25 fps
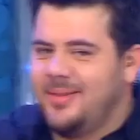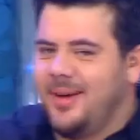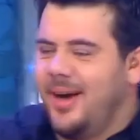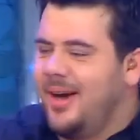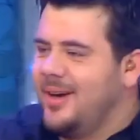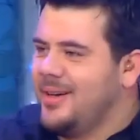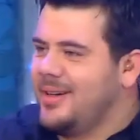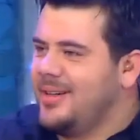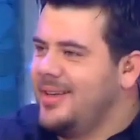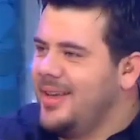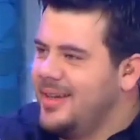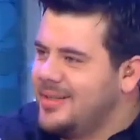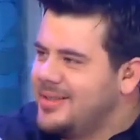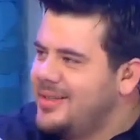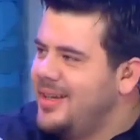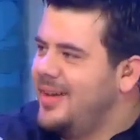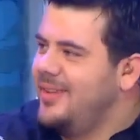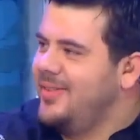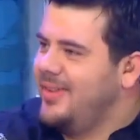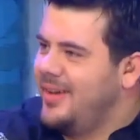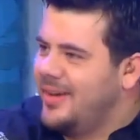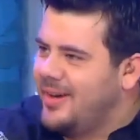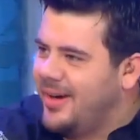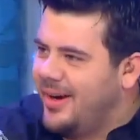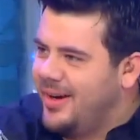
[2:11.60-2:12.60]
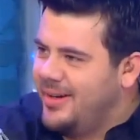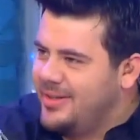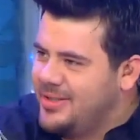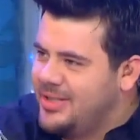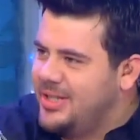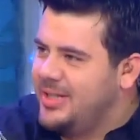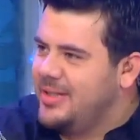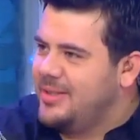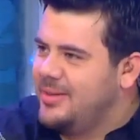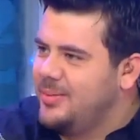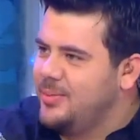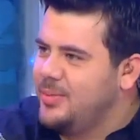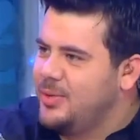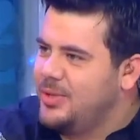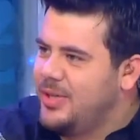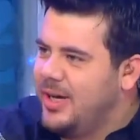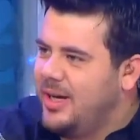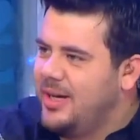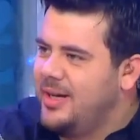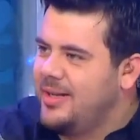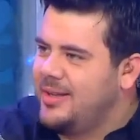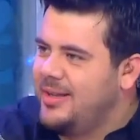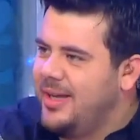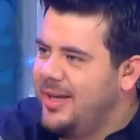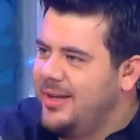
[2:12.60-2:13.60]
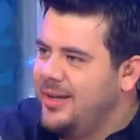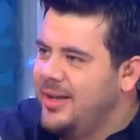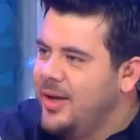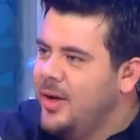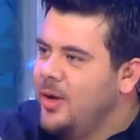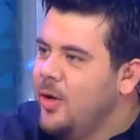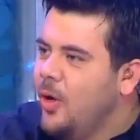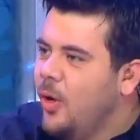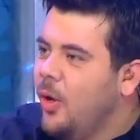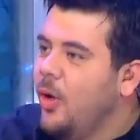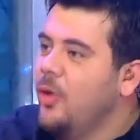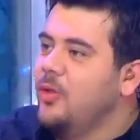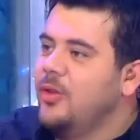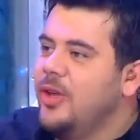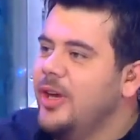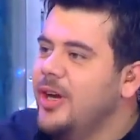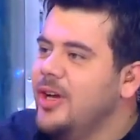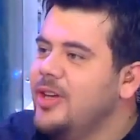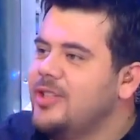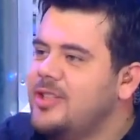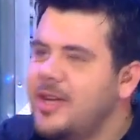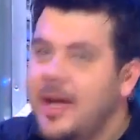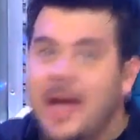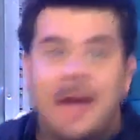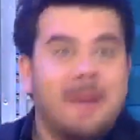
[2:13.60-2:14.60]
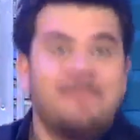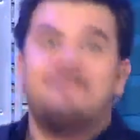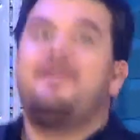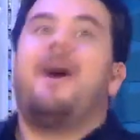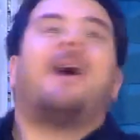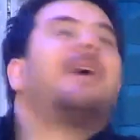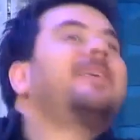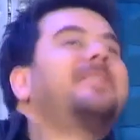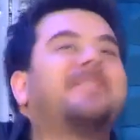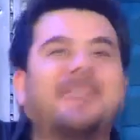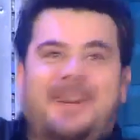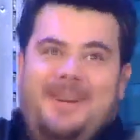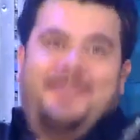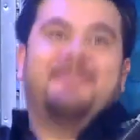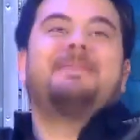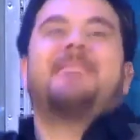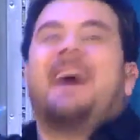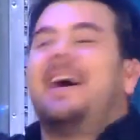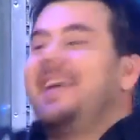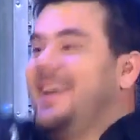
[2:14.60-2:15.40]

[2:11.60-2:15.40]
arkadaşlar var acil müdahaleden. Evet. Onlara mesela Bodrum'dan